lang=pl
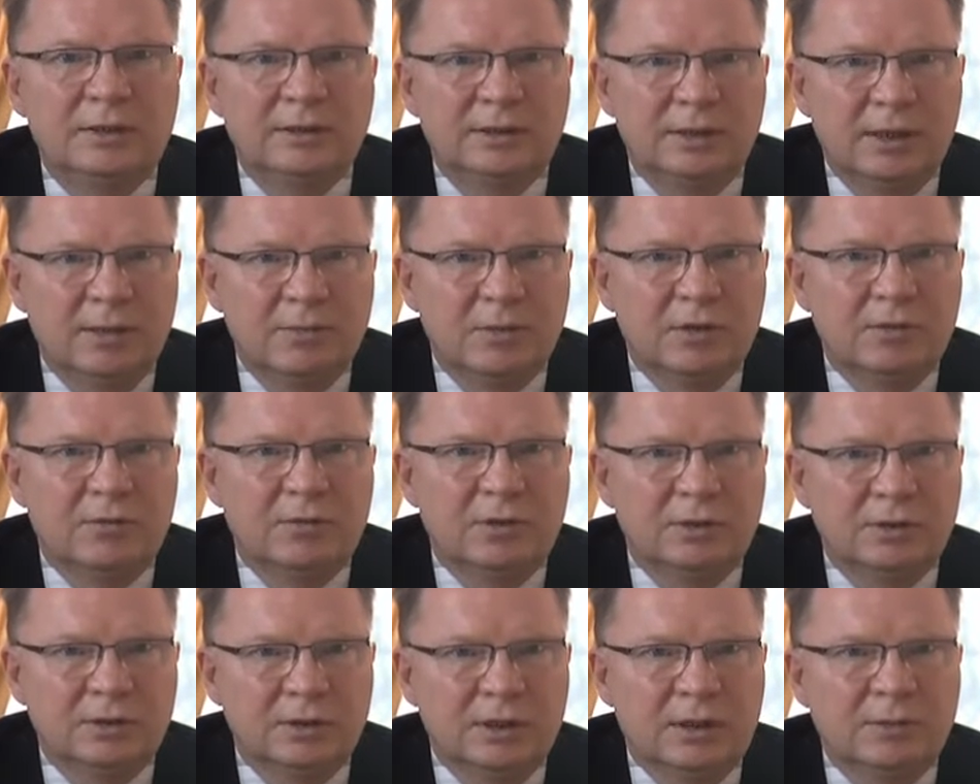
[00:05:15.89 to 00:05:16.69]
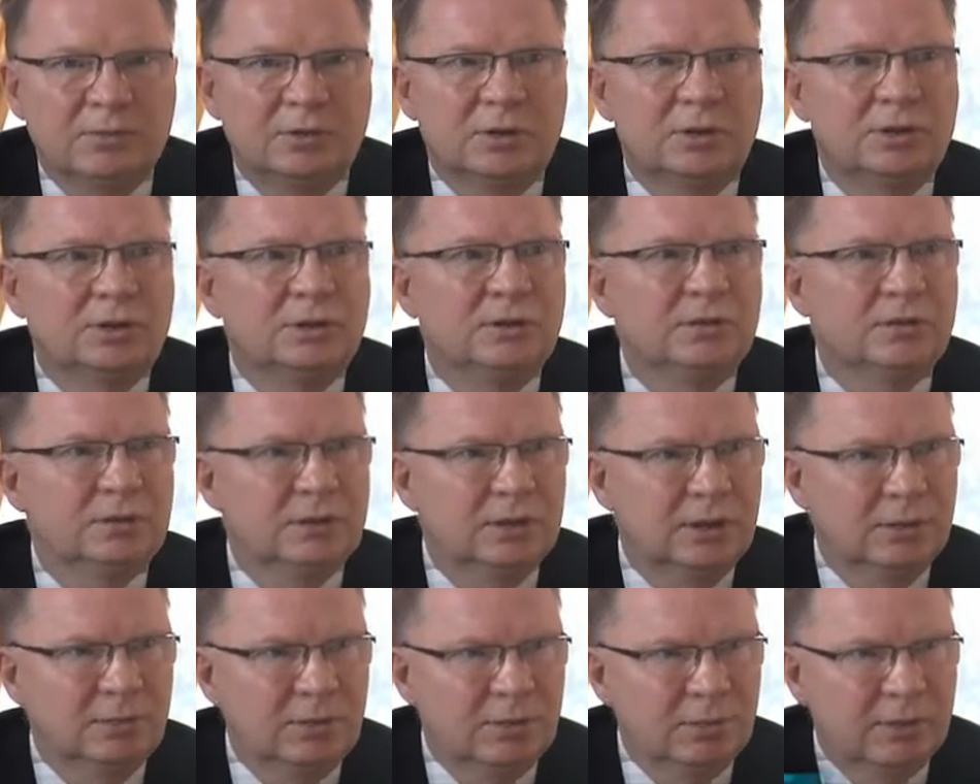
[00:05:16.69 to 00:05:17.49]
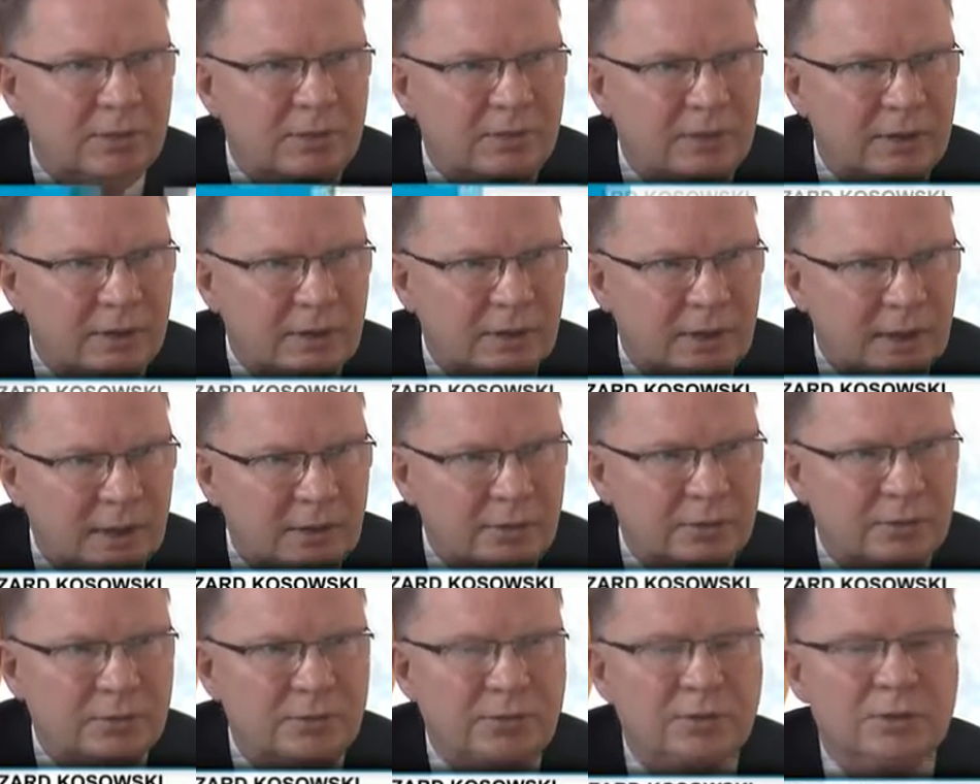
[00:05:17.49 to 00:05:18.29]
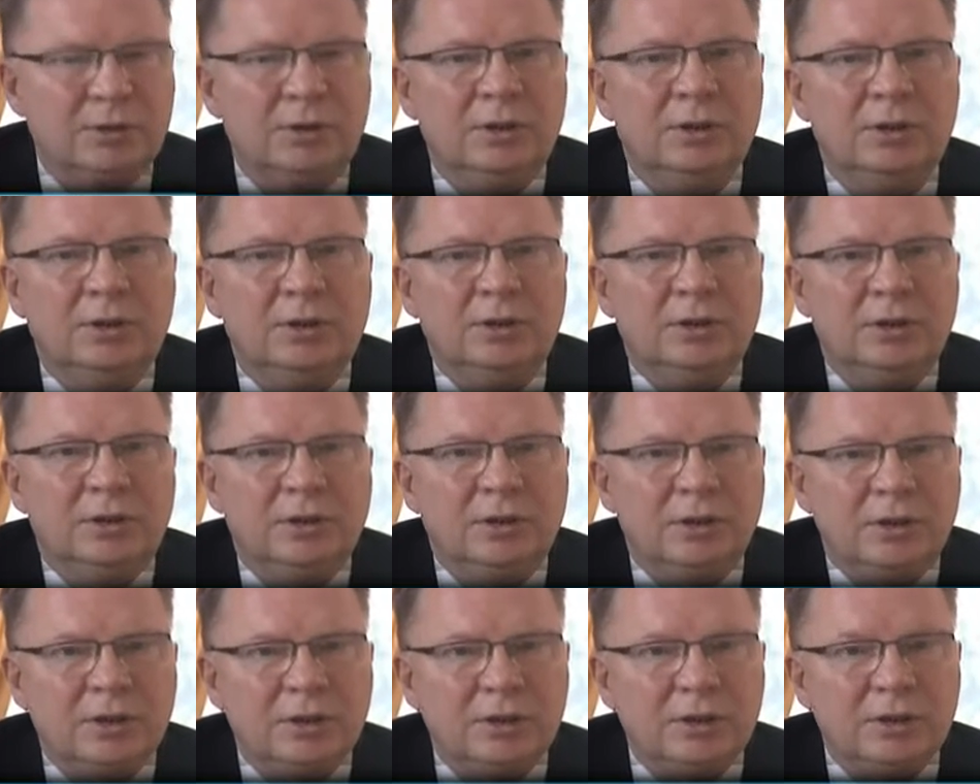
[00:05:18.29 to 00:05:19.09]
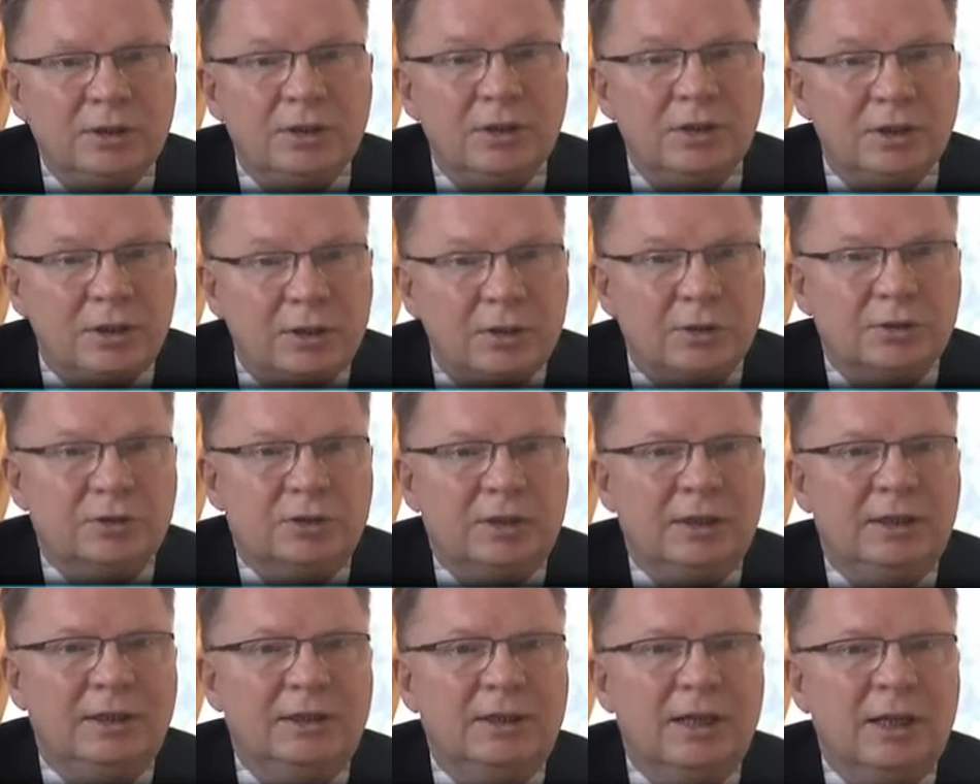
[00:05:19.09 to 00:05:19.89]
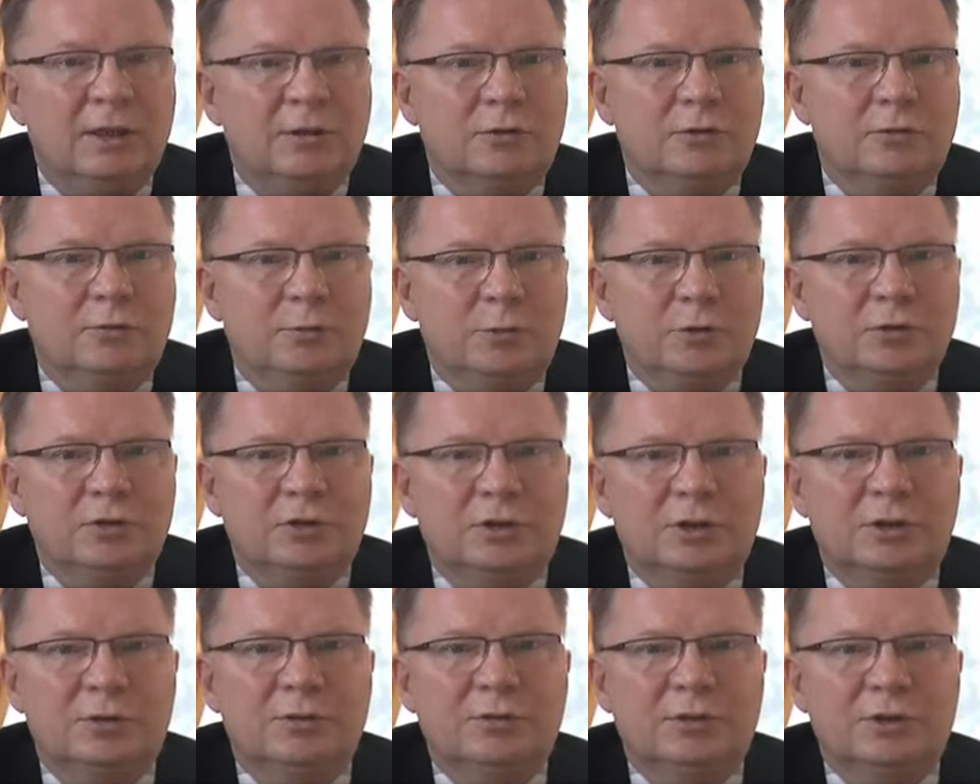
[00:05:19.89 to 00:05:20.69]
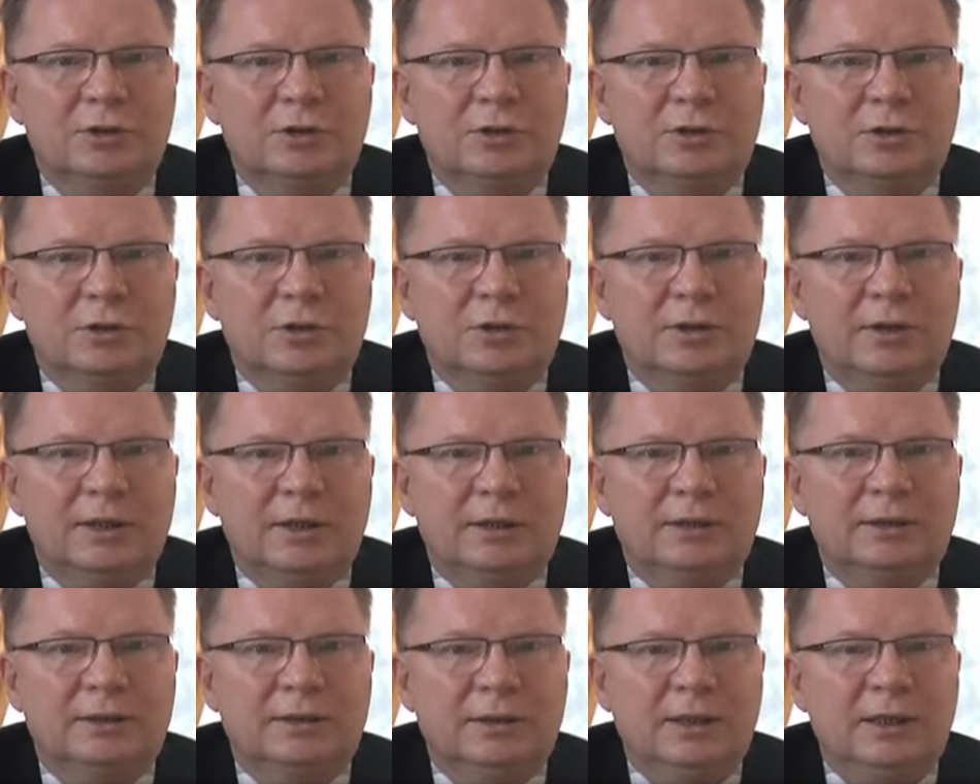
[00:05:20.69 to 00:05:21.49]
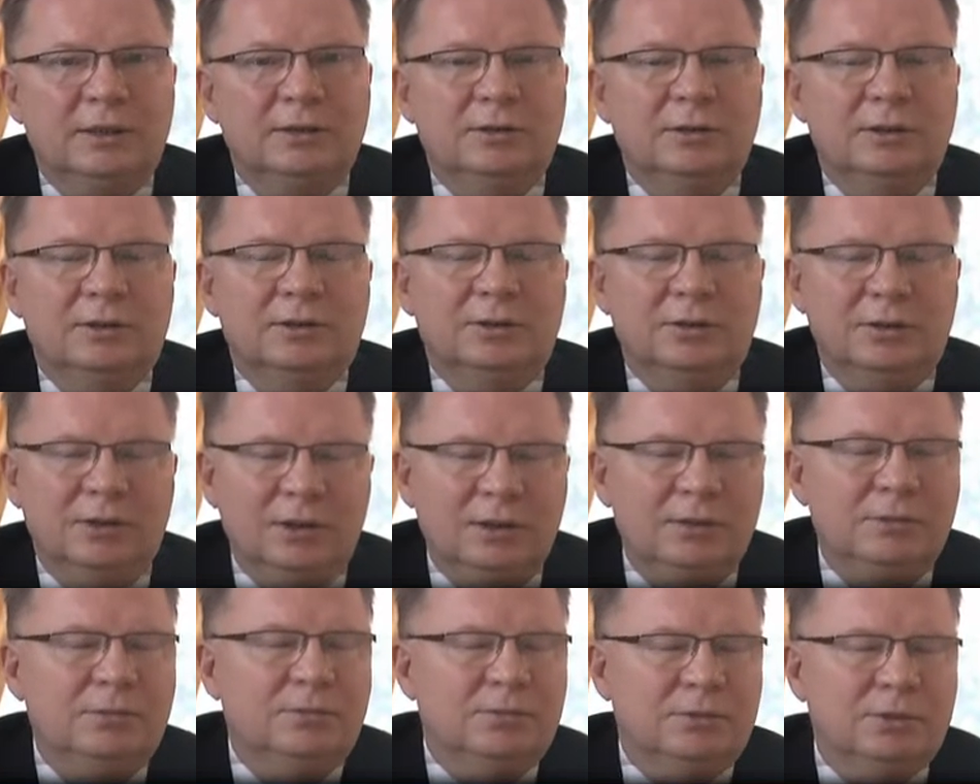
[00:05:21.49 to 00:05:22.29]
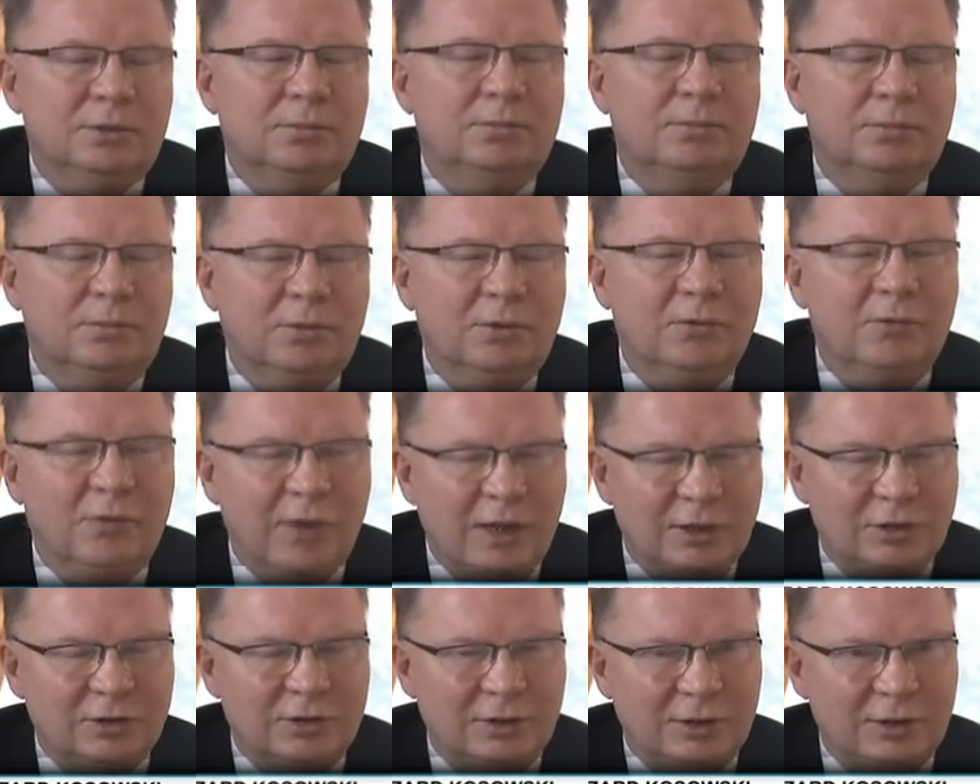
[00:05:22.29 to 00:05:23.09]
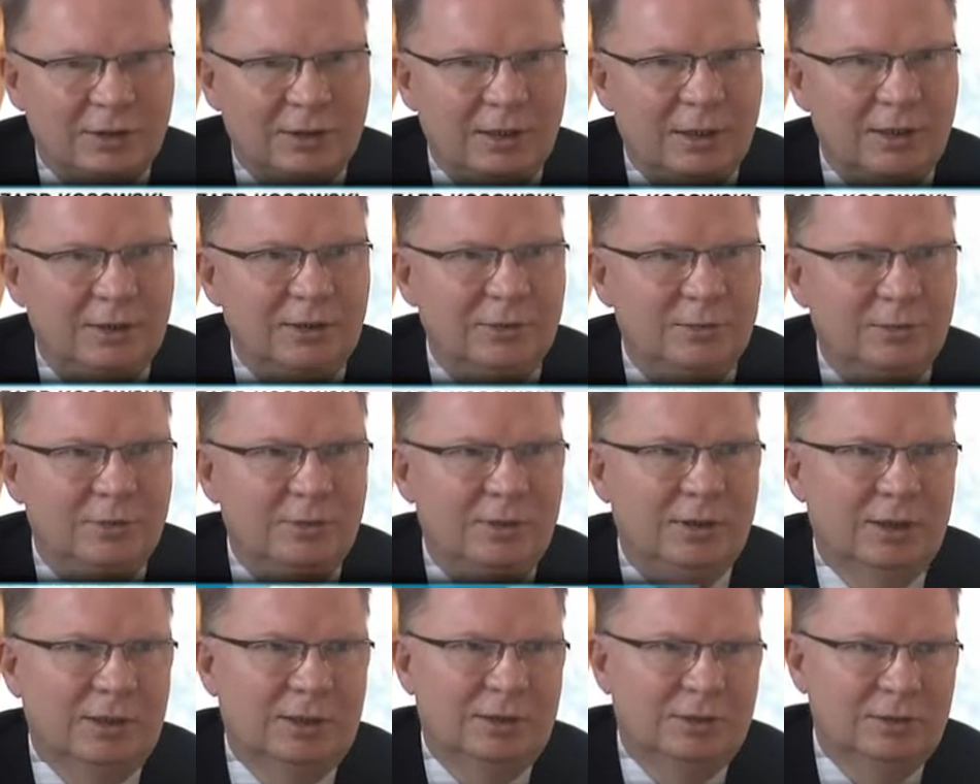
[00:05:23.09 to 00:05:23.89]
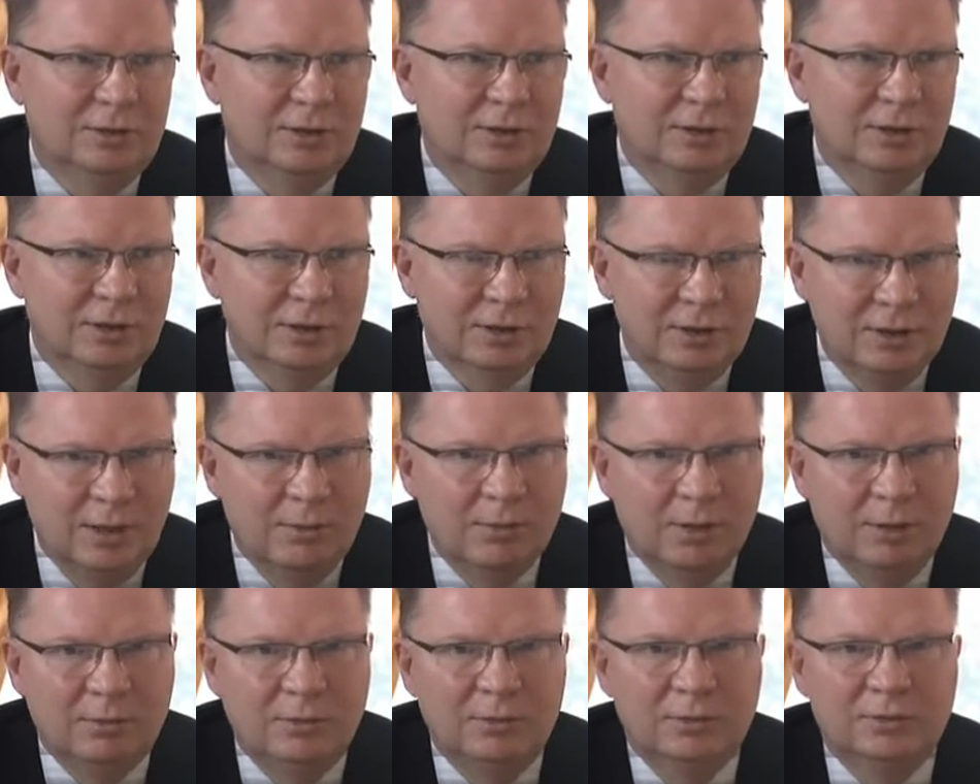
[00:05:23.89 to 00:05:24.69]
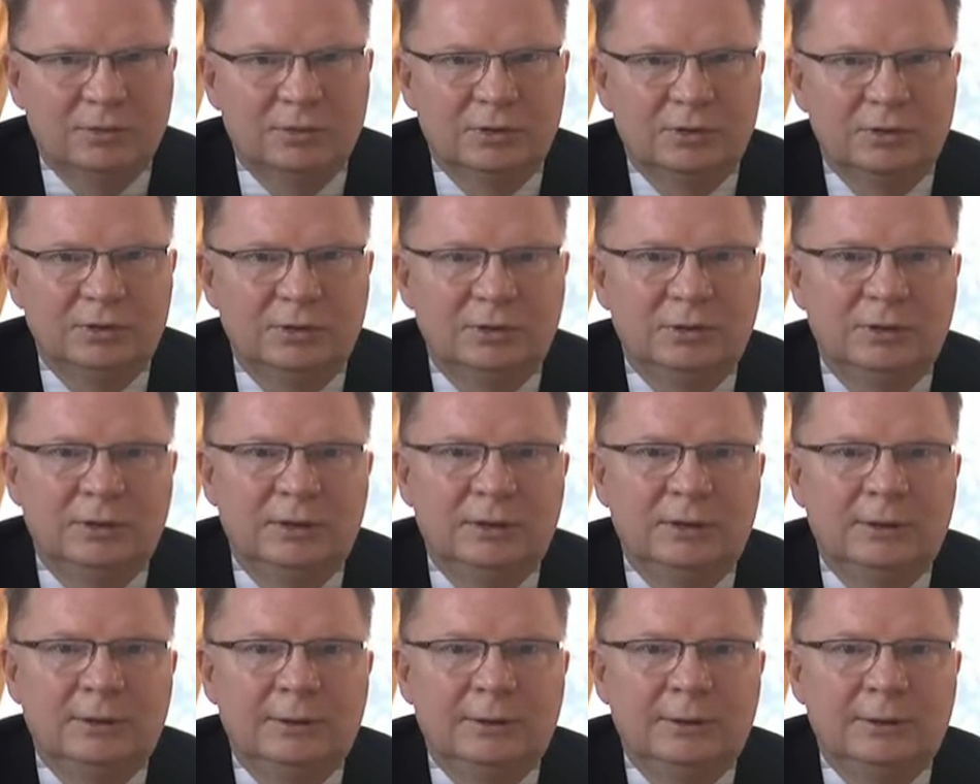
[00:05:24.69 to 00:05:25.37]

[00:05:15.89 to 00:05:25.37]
Chcemy wyjść naprzeciw, chcemy powodować jakąś ilość etatów w poszczególnych szkołach znaczy nie, że po dwa, trzy etaty, bo o takich rzeczach nie ma mowy,